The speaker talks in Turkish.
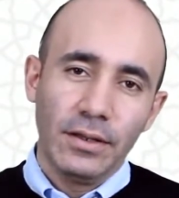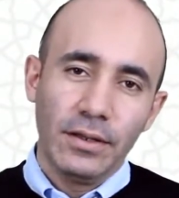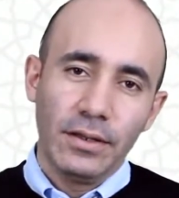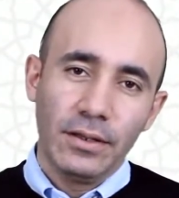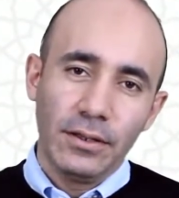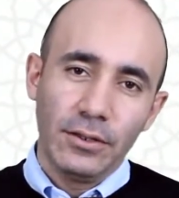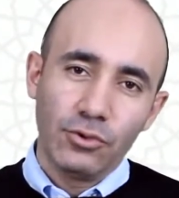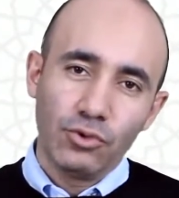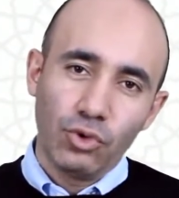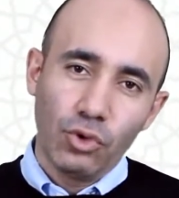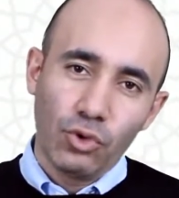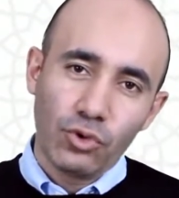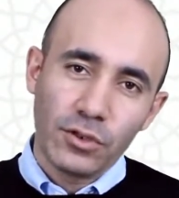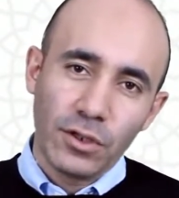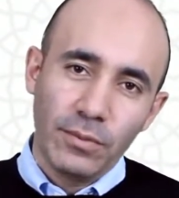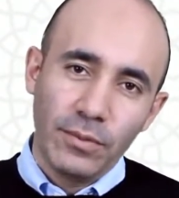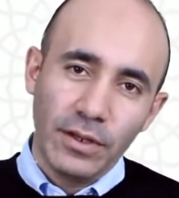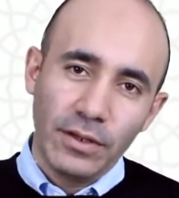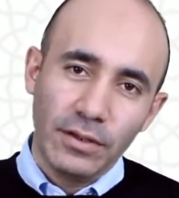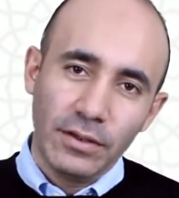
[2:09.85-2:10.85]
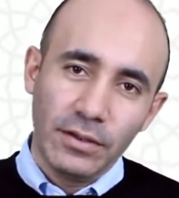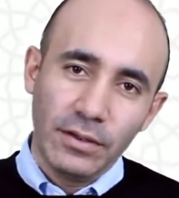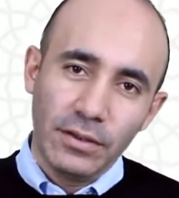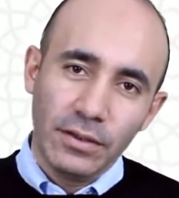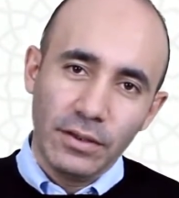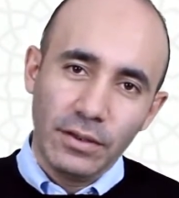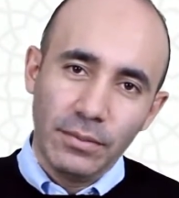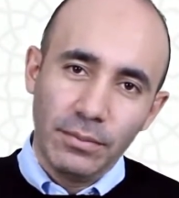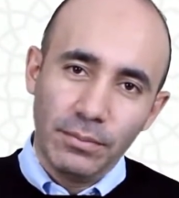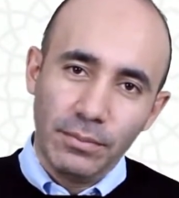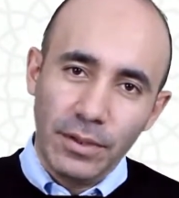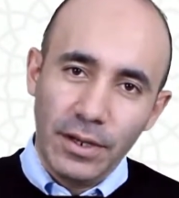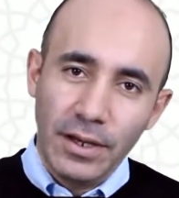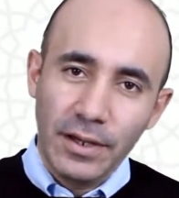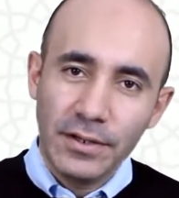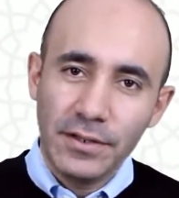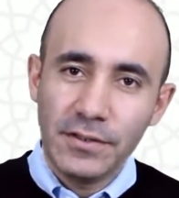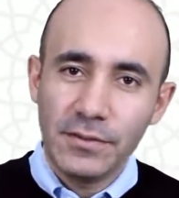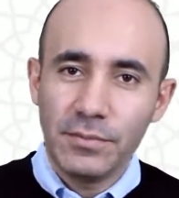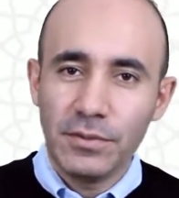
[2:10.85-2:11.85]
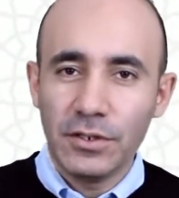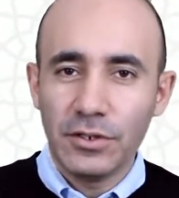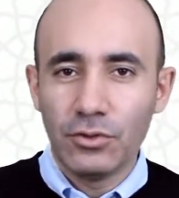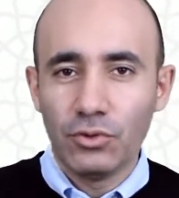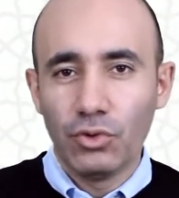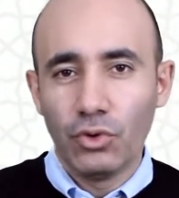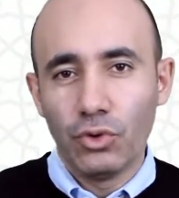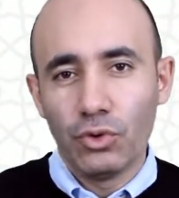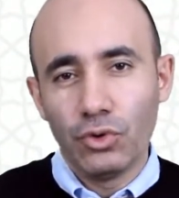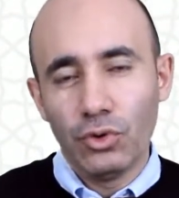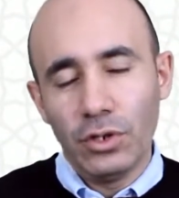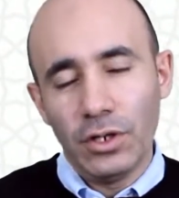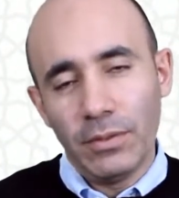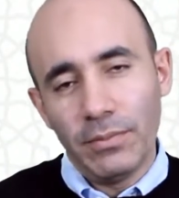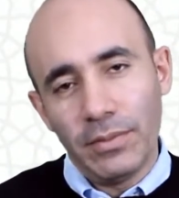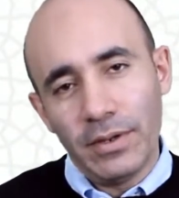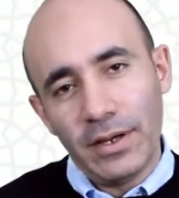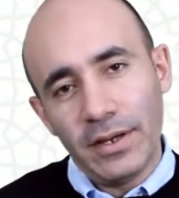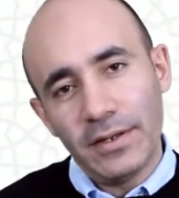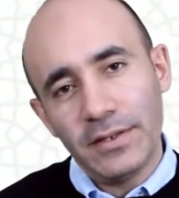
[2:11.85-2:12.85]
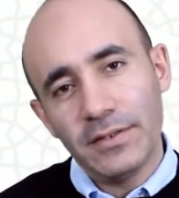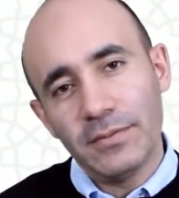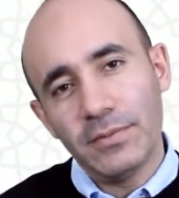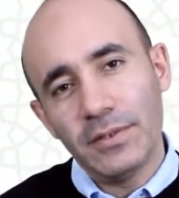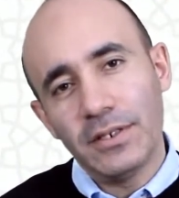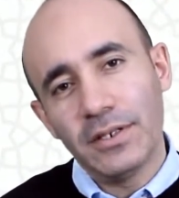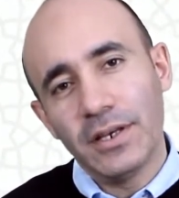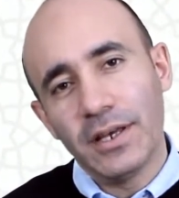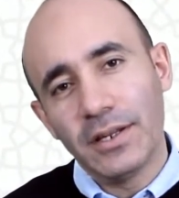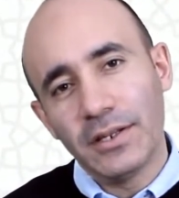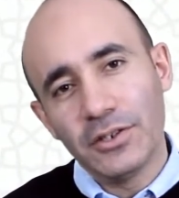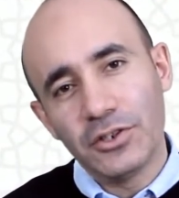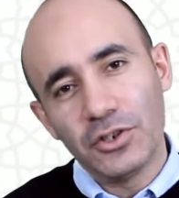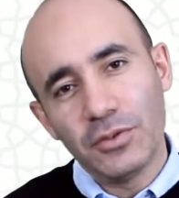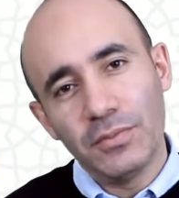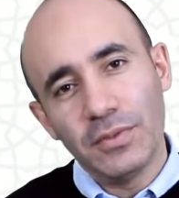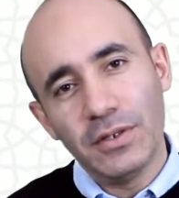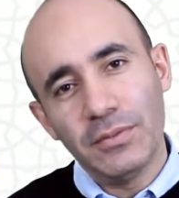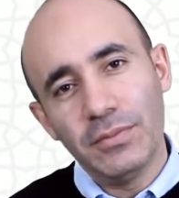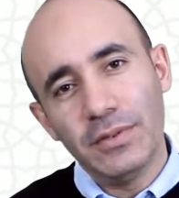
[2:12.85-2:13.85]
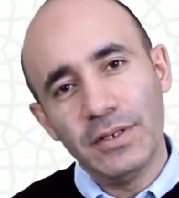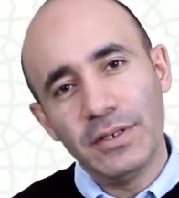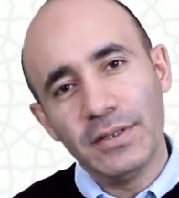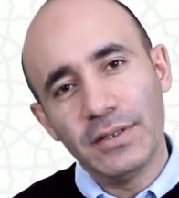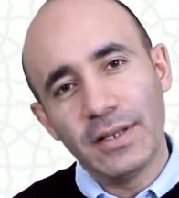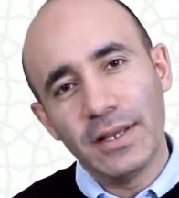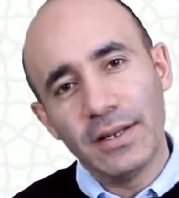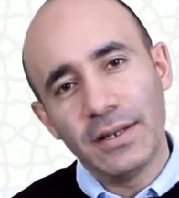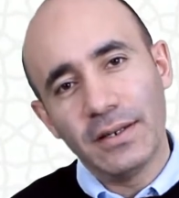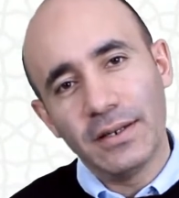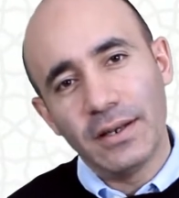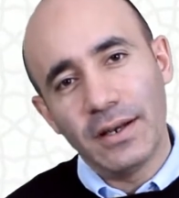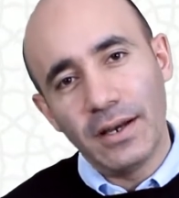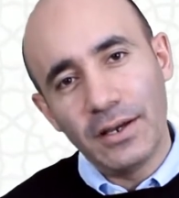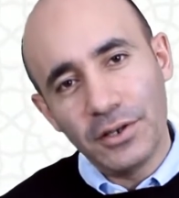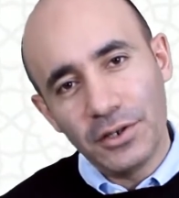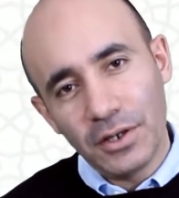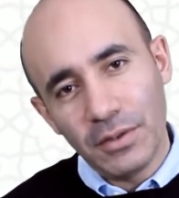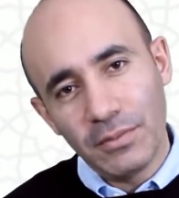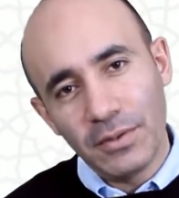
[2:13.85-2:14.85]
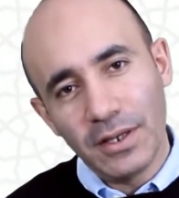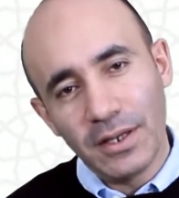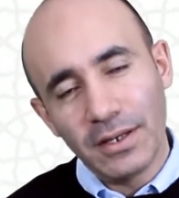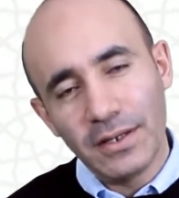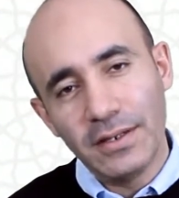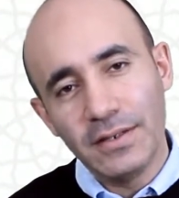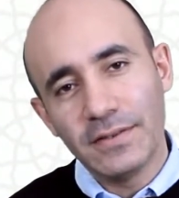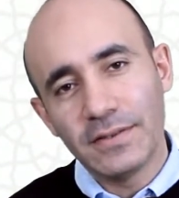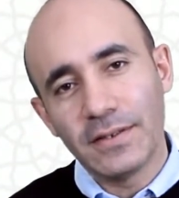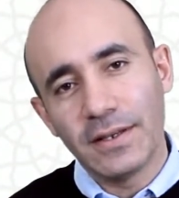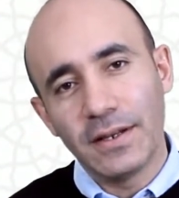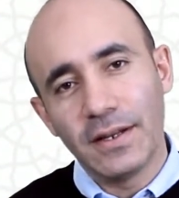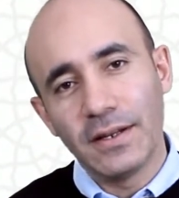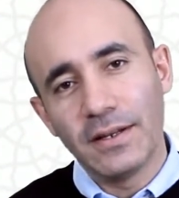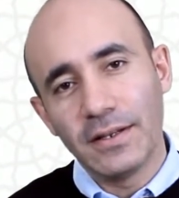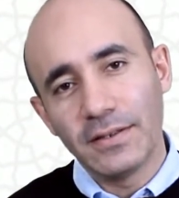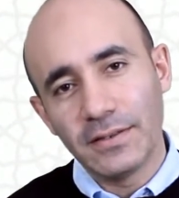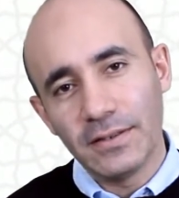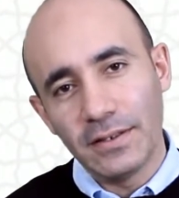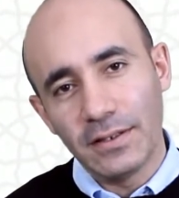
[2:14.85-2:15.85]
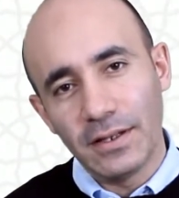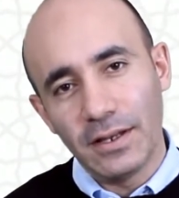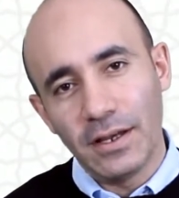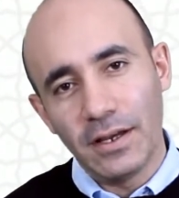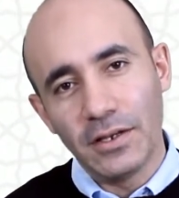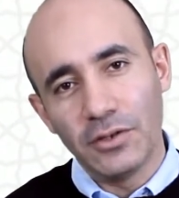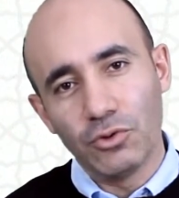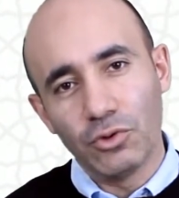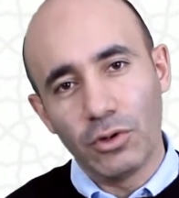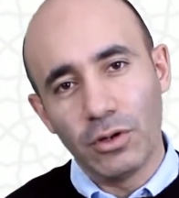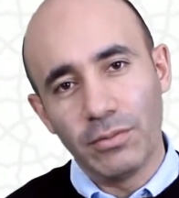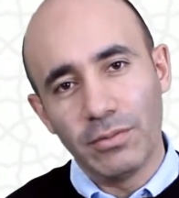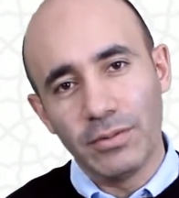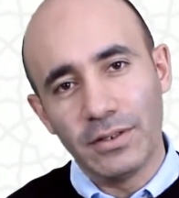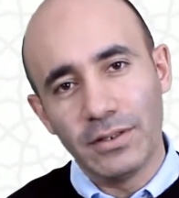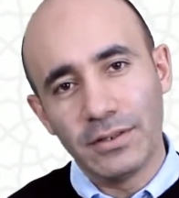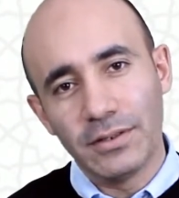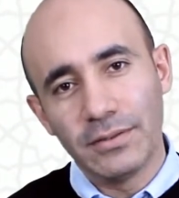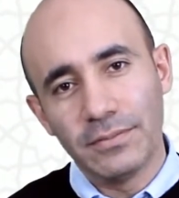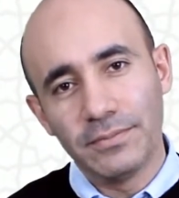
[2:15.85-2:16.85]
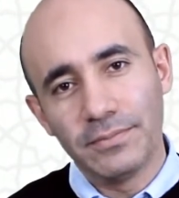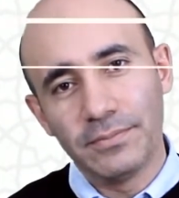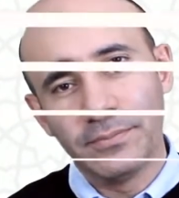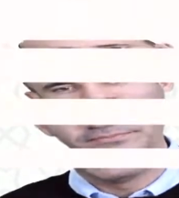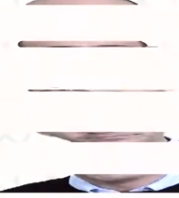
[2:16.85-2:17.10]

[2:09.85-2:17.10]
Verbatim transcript: e, çoğu zaman e, bariz bir doğruyla bariz bir yanlışı birbirinden ayıramayan insana nasıl ait olabilir?